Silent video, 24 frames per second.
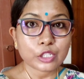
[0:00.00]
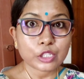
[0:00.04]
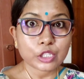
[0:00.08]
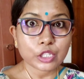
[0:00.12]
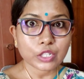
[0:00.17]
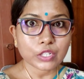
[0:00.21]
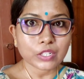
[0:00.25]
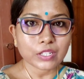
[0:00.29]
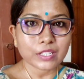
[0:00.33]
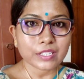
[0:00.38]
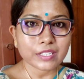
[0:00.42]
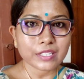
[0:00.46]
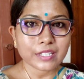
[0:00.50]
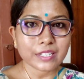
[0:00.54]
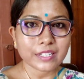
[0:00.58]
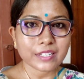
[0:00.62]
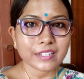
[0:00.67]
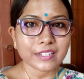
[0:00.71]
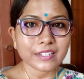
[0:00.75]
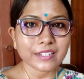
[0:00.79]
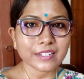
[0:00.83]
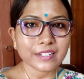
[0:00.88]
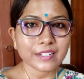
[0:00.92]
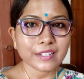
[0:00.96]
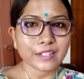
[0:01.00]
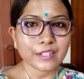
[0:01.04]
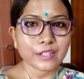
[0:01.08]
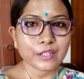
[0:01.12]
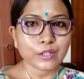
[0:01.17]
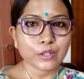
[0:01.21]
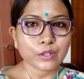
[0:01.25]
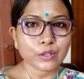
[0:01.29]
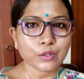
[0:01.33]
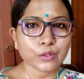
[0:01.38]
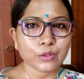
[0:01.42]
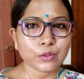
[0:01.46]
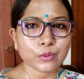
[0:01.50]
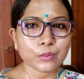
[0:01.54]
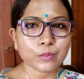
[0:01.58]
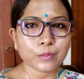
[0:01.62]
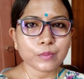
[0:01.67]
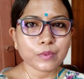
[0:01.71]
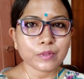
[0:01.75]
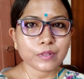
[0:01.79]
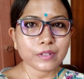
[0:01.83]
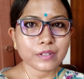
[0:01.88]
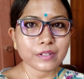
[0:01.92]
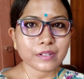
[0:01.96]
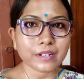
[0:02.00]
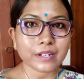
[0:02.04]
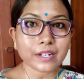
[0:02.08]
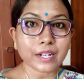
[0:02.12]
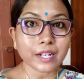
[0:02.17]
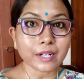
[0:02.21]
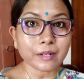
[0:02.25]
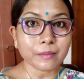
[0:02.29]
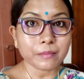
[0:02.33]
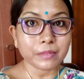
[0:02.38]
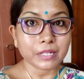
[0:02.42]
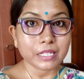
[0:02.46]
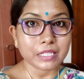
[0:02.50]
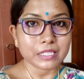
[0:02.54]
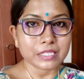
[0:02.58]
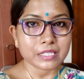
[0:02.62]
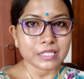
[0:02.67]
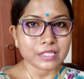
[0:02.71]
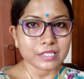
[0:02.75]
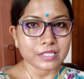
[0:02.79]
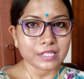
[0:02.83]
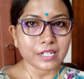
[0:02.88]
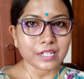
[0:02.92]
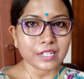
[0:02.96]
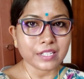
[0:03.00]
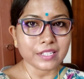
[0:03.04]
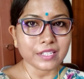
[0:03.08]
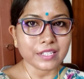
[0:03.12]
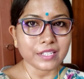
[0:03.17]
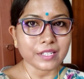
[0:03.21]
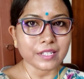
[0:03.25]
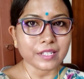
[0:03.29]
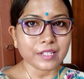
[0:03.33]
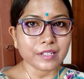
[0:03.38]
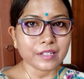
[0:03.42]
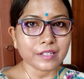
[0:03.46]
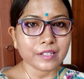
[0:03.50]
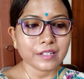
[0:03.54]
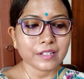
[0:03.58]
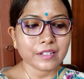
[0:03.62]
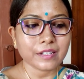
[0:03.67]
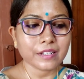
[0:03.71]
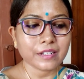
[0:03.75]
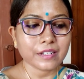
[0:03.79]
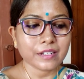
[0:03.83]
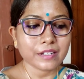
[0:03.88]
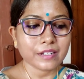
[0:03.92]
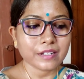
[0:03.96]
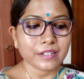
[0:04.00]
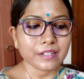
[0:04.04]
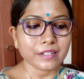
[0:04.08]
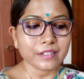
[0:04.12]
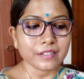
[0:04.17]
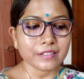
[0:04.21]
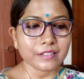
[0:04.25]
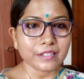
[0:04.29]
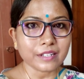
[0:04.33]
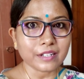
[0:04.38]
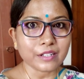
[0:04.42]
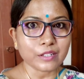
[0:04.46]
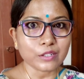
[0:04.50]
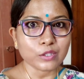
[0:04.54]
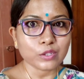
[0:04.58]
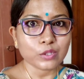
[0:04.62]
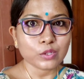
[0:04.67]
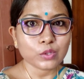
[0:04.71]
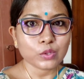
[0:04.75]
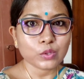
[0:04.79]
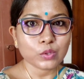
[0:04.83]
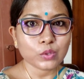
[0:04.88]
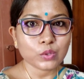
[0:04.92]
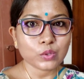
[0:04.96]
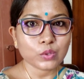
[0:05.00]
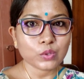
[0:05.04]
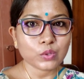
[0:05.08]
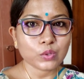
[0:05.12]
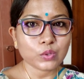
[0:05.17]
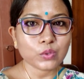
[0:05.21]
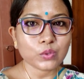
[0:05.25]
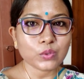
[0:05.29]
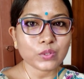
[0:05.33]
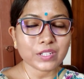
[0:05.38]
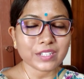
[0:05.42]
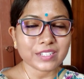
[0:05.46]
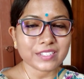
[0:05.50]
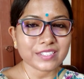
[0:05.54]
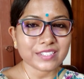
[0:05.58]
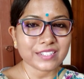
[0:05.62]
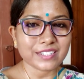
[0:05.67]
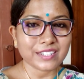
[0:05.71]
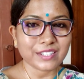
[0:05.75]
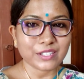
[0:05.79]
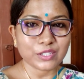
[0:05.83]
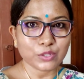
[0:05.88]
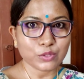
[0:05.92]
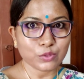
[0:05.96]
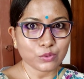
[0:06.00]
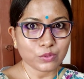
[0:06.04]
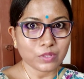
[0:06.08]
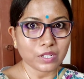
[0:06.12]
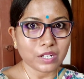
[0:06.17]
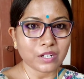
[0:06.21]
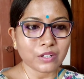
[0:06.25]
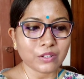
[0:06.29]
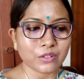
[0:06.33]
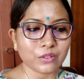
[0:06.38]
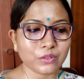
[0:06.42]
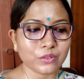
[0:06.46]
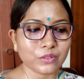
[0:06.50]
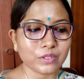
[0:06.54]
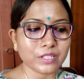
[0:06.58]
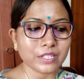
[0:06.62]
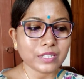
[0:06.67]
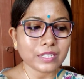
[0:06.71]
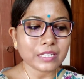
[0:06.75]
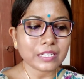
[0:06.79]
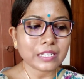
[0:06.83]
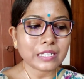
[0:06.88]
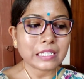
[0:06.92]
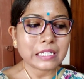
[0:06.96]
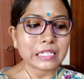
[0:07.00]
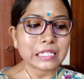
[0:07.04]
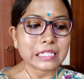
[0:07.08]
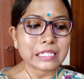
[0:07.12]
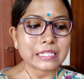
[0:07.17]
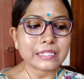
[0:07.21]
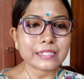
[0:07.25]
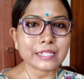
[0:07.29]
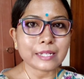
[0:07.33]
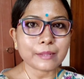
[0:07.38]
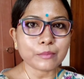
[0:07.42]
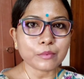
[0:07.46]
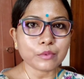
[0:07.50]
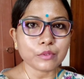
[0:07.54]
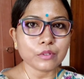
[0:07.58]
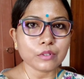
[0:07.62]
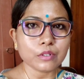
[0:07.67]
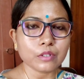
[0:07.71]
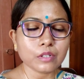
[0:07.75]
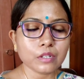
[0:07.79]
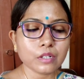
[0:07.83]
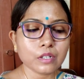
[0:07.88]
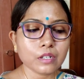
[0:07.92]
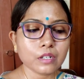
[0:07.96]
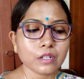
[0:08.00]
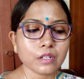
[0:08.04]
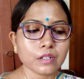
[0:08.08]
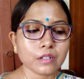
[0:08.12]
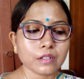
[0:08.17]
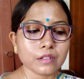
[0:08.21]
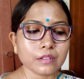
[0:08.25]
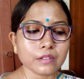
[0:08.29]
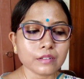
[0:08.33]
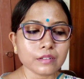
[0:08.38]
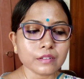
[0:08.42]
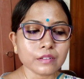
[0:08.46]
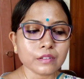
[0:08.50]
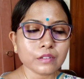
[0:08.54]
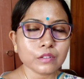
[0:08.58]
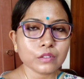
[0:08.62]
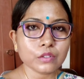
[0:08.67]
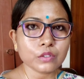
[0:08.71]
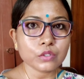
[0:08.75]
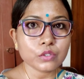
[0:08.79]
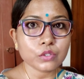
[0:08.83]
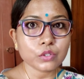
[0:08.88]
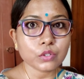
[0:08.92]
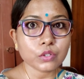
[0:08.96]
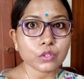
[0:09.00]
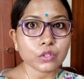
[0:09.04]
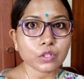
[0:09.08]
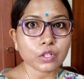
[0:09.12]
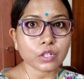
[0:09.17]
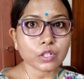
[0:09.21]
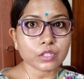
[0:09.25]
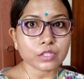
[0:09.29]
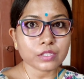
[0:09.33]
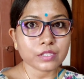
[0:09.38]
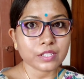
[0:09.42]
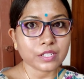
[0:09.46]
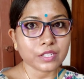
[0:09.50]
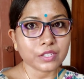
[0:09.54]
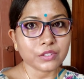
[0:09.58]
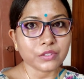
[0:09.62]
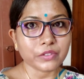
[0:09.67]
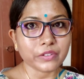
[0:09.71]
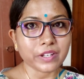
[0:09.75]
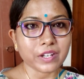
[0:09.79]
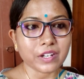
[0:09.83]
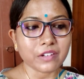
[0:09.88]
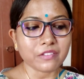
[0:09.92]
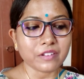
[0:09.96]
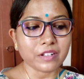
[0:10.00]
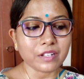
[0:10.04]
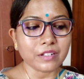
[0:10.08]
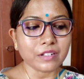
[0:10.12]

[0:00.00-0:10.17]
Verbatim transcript: সকাল থেকে খুব গান বাজছে চারিদিকে তার দু একটার একটু উদাহরণ দিই যেমন সুনগর সে দুনিয়া